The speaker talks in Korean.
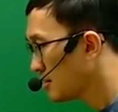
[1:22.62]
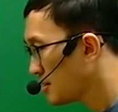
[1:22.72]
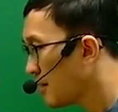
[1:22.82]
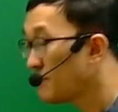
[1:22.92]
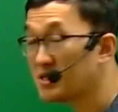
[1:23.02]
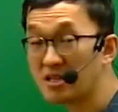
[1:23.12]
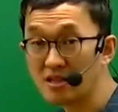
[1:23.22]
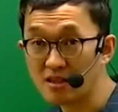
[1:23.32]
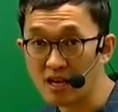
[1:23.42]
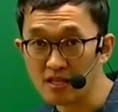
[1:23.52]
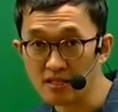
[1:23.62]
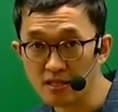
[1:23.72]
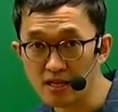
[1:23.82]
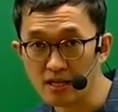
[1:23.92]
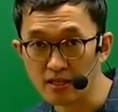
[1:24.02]
잠시
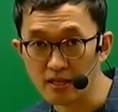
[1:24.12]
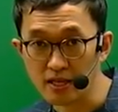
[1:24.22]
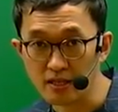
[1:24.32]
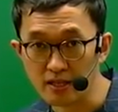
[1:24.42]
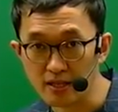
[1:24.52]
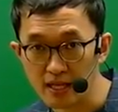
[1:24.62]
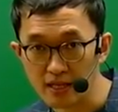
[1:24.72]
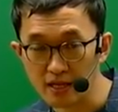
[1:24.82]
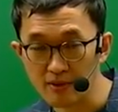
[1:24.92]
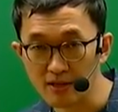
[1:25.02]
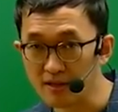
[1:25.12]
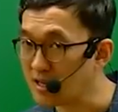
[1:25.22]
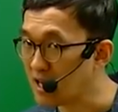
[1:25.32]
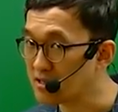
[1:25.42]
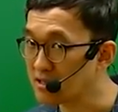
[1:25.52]
당신과 이야기를 한다면
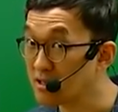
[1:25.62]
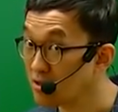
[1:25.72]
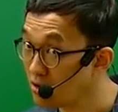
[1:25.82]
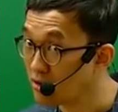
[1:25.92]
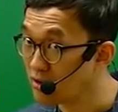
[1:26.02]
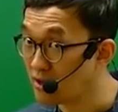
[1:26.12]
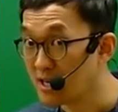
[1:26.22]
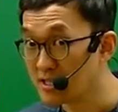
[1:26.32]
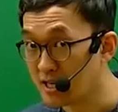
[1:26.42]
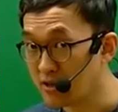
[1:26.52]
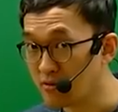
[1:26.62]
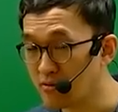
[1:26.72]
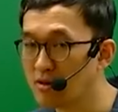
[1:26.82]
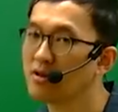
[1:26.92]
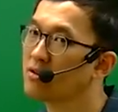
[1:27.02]
당신은 꺼려 하시나요?
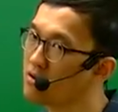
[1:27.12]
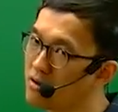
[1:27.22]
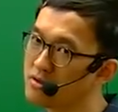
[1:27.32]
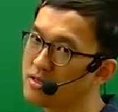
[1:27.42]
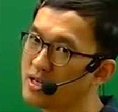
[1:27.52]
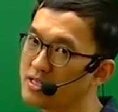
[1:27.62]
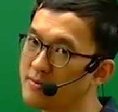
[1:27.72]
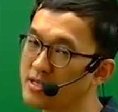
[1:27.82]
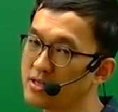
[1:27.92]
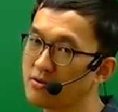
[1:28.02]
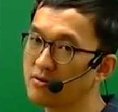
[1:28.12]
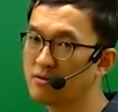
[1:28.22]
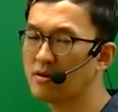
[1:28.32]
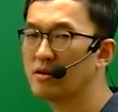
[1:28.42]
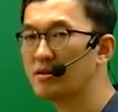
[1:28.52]
걱정하지 마세요.
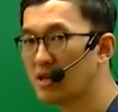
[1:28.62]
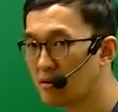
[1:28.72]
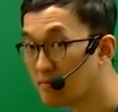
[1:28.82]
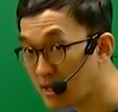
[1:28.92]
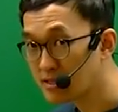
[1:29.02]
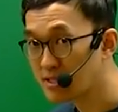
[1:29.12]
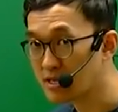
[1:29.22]
네, 맞지